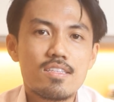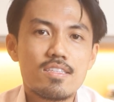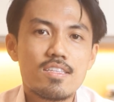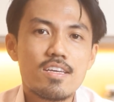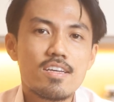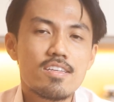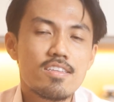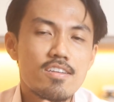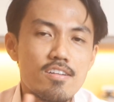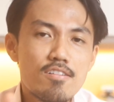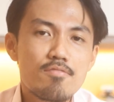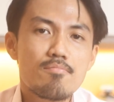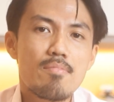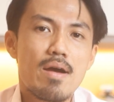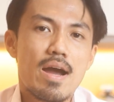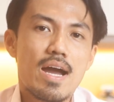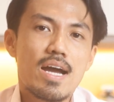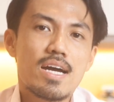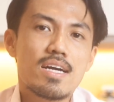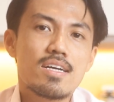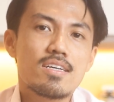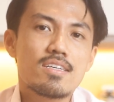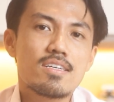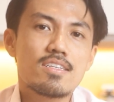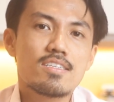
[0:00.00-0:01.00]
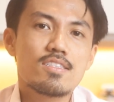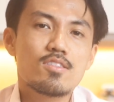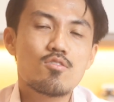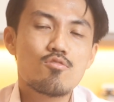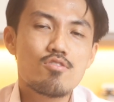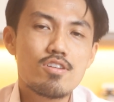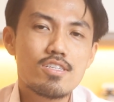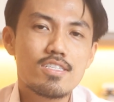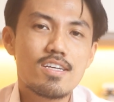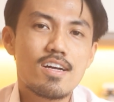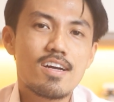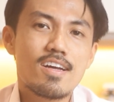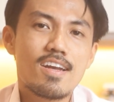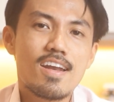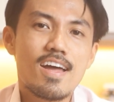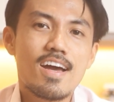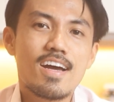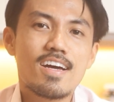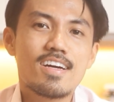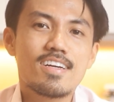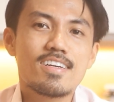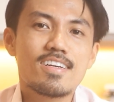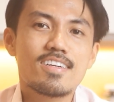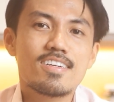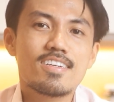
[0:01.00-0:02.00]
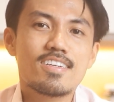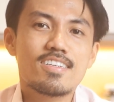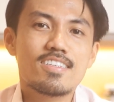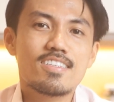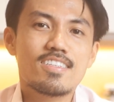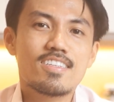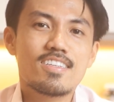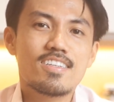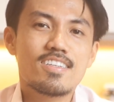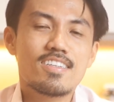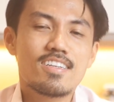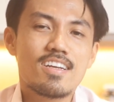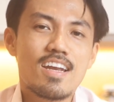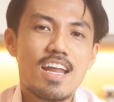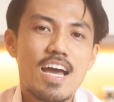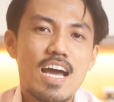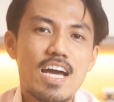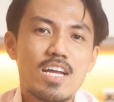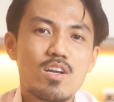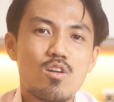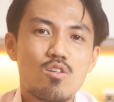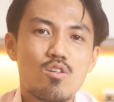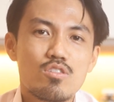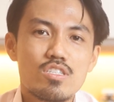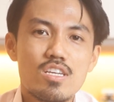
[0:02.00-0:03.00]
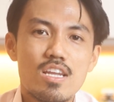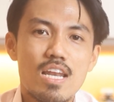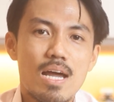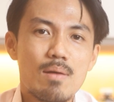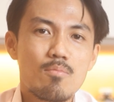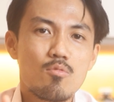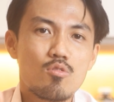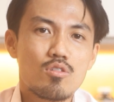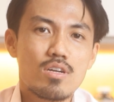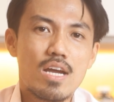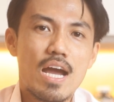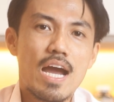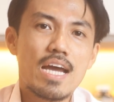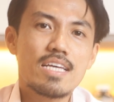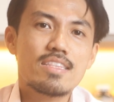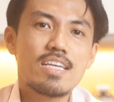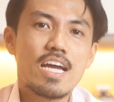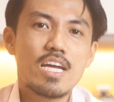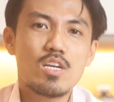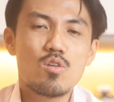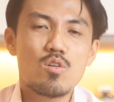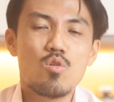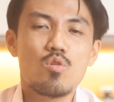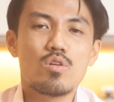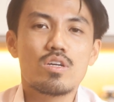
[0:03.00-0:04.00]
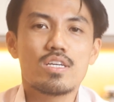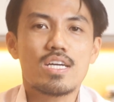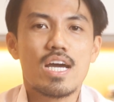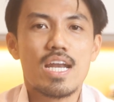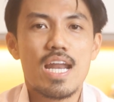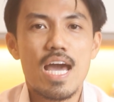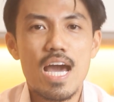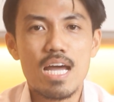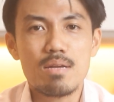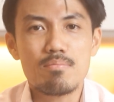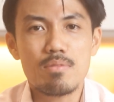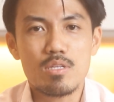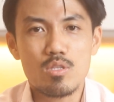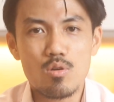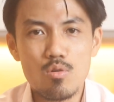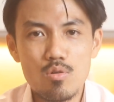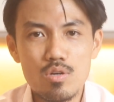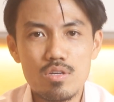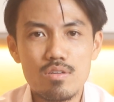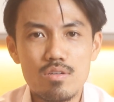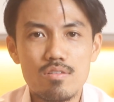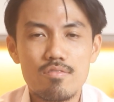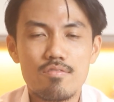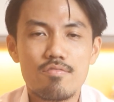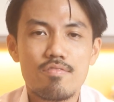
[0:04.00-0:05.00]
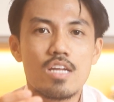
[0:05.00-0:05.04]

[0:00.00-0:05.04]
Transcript: thế nhưng mà tôi nghĩ rằng là đó chỉ là một cái thay đổi ngắn hạn mà thôi.